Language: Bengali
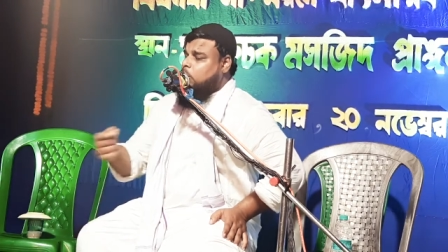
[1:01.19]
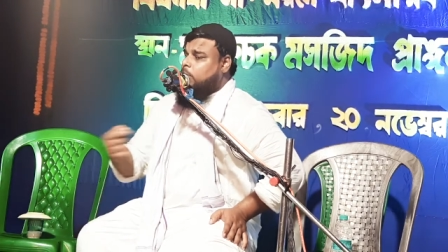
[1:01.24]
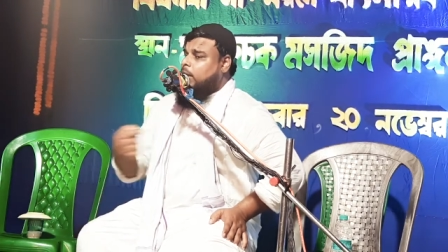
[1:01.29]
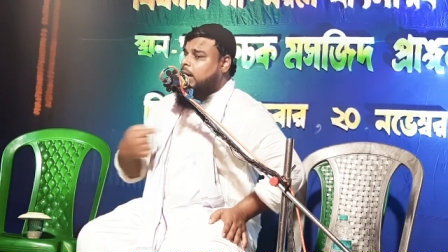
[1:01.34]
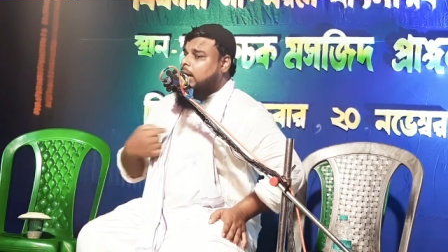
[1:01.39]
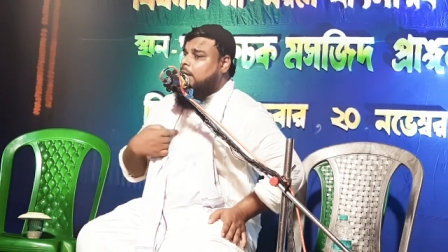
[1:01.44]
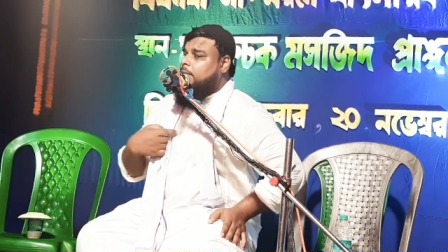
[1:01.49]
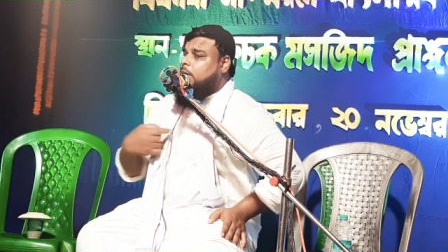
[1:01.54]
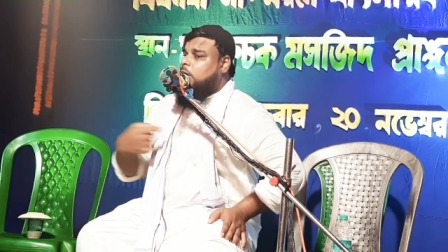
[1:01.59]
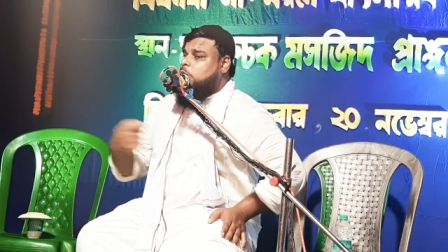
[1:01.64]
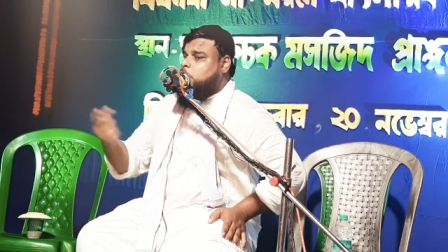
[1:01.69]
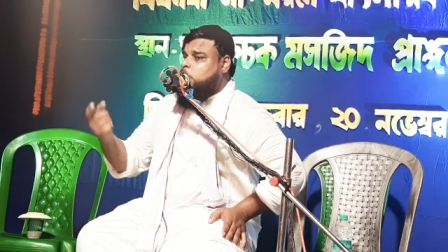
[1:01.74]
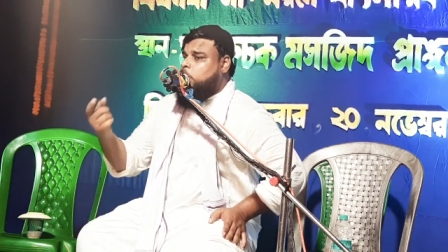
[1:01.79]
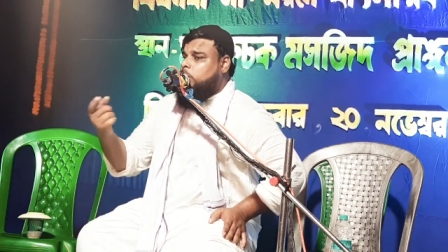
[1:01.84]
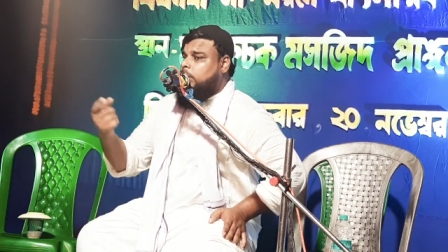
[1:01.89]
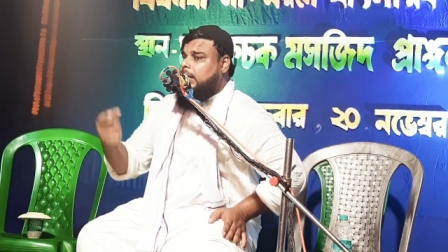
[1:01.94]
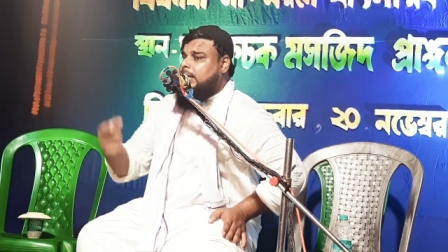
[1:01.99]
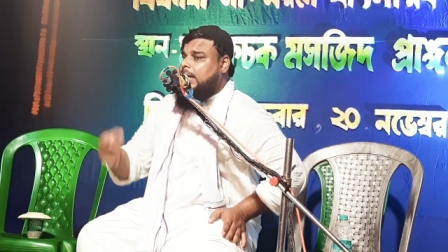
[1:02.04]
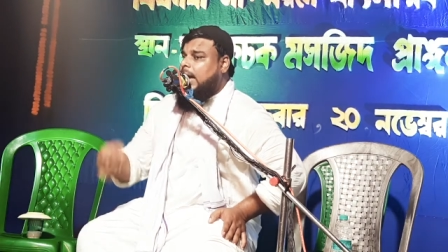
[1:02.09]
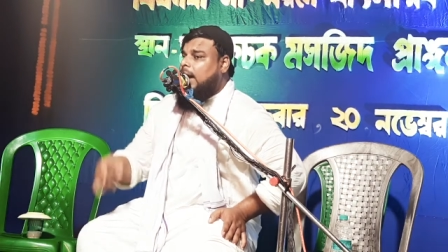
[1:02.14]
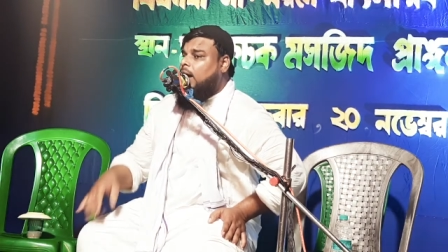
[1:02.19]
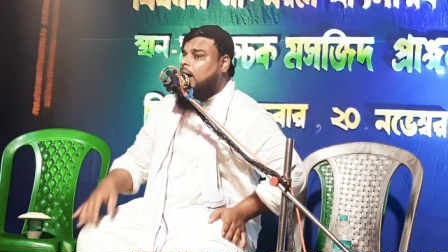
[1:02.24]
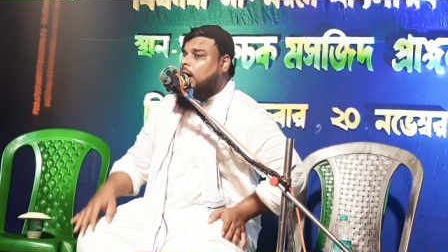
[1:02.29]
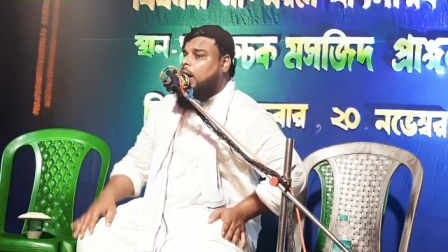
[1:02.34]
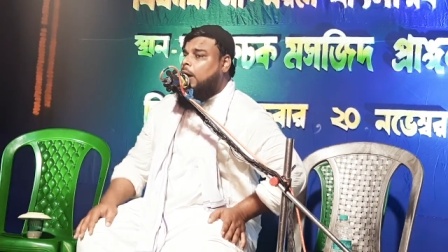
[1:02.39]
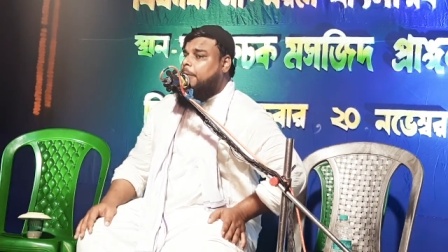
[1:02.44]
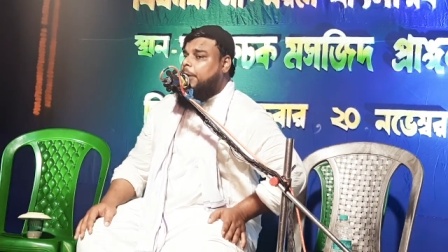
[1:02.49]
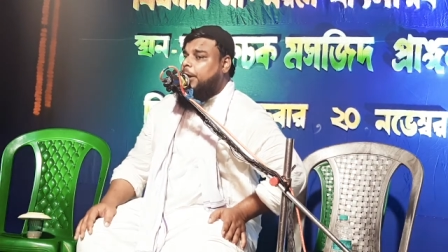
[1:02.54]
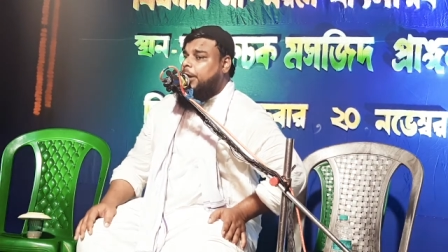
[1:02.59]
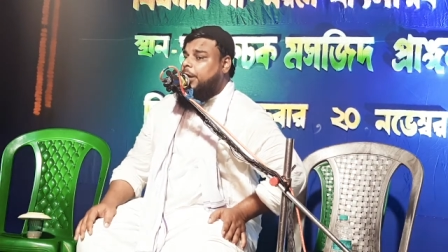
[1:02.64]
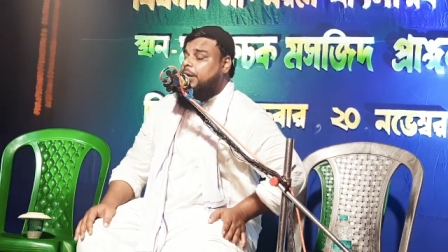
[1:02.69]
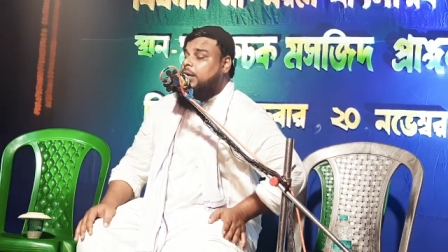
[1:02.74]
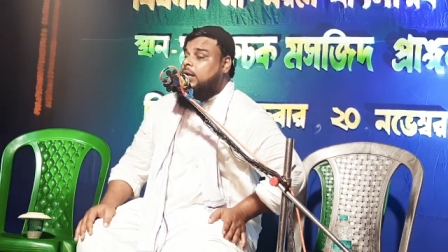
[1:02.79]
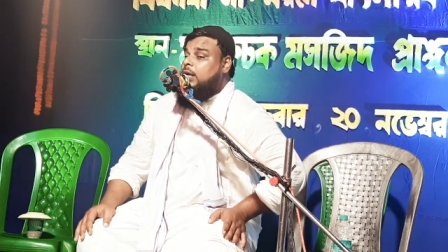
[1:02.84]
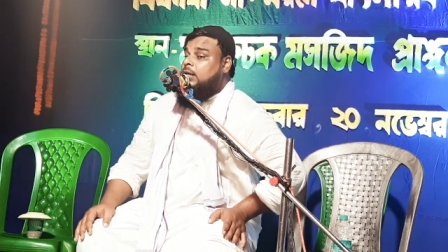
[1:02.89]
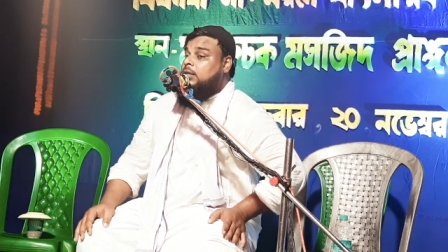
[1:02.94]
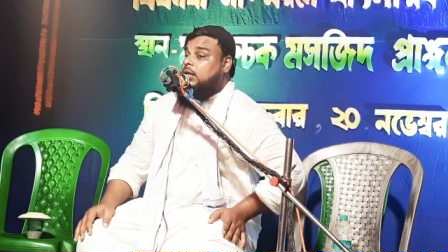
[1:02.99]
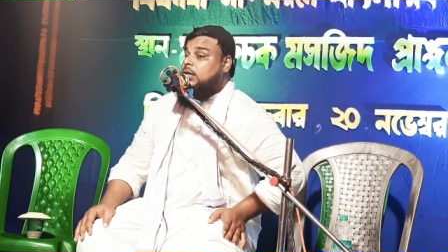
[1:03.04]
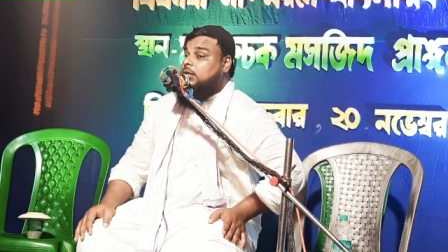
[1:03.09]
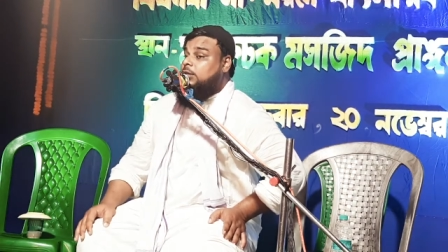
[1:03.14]
তোমার আমার সঙ্গে দেখা হবে
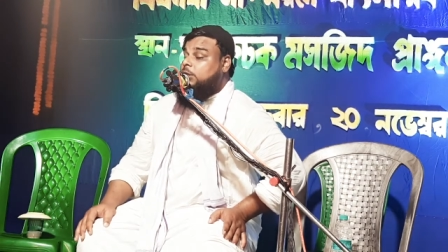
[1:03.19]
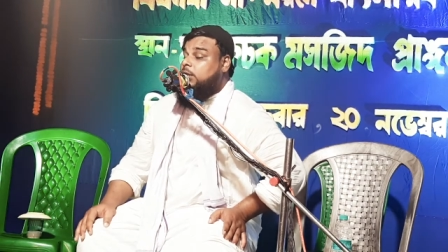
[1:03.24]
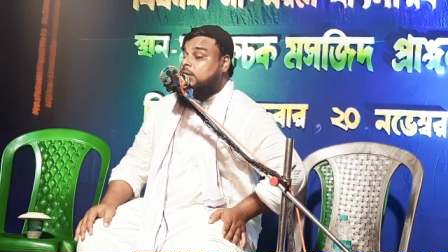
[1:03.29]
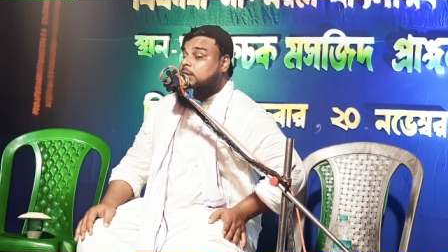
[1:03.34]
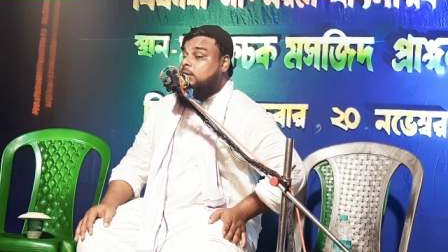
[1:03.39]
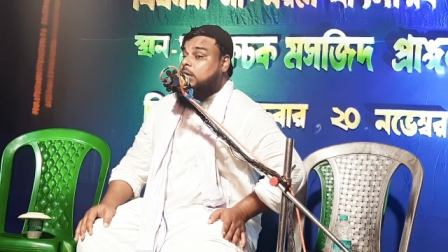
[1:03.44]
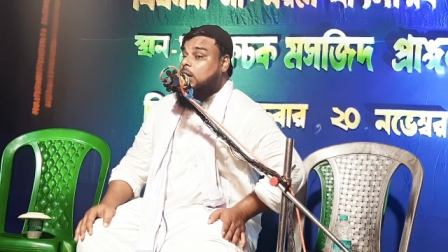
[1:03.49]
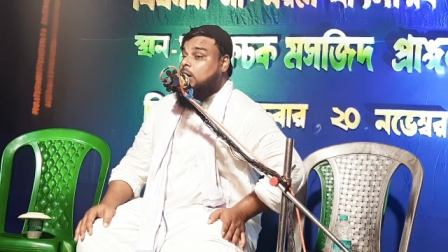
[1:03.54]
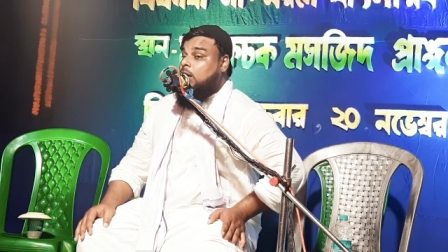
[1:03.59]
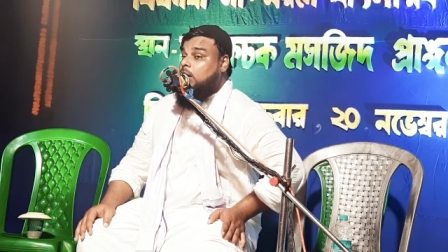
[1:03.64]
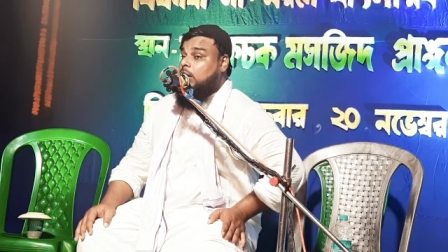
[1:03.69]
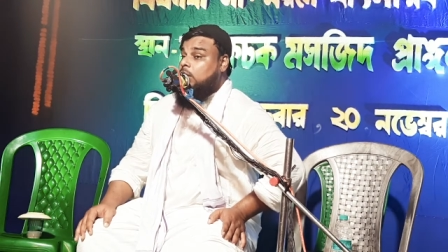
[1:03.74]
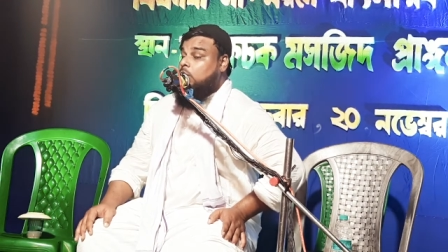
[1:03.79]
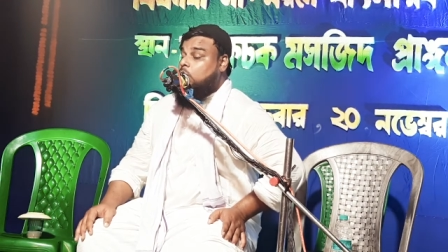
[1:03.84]
তাহলে চিন্তা করেন